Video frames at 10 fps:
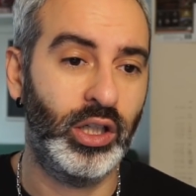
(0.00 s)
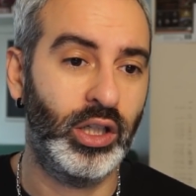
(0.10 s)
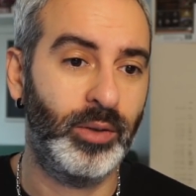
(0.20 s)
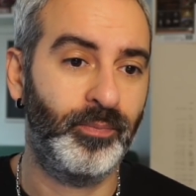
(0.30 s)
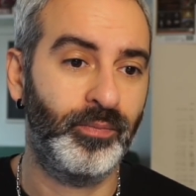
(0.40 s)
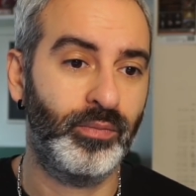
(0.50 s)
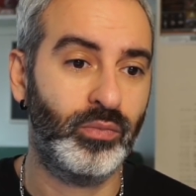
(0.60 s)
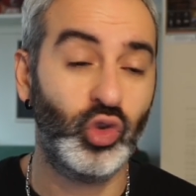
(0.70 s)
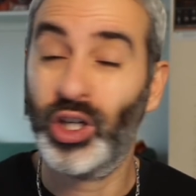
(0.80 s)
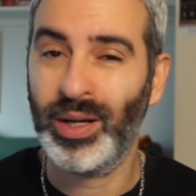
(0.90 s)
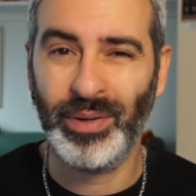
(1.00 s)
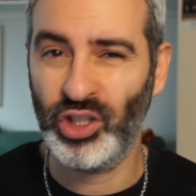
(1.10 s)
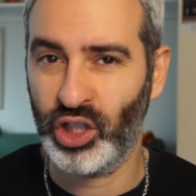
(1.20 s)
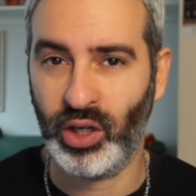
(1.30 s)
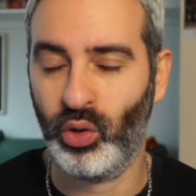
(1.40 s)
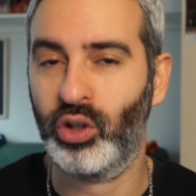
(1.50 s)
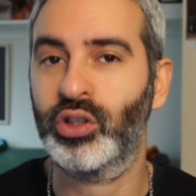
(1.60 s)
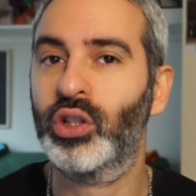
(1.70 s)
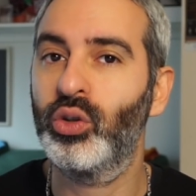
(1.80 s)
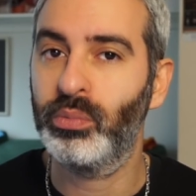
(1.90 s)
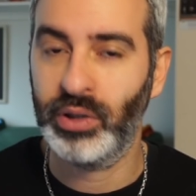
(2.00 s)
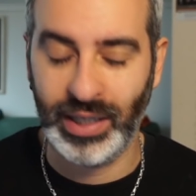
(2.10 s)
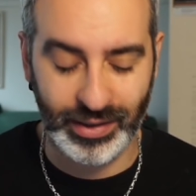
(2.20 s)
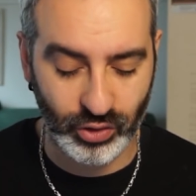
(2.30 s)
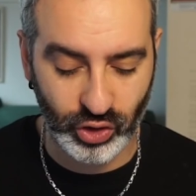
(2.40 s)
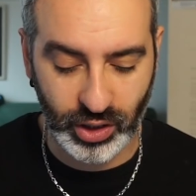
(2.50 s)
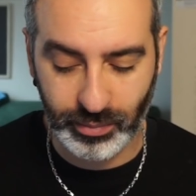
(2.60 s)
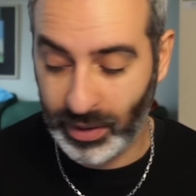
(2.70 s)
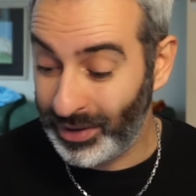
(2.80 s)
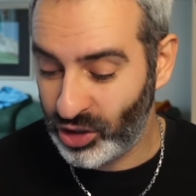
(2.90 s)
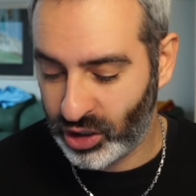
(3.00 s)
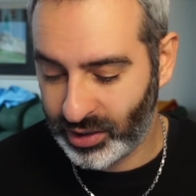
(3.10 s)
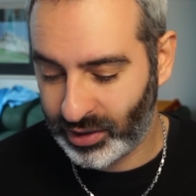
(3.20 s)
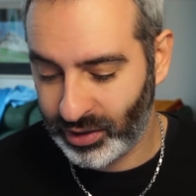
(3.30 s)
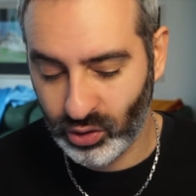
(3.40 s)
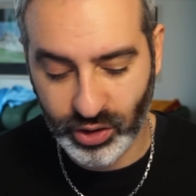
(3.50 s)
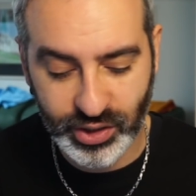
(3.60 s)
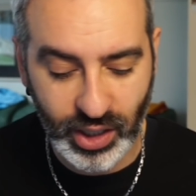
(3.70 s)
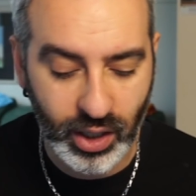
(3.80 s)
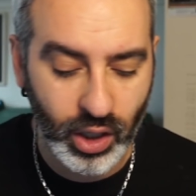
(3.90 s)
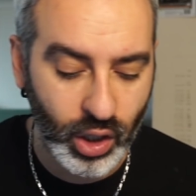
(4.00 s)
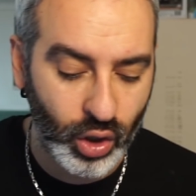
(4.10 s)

Um, giocare a Magic è una cosa complicata, giocare a Magic credo che sia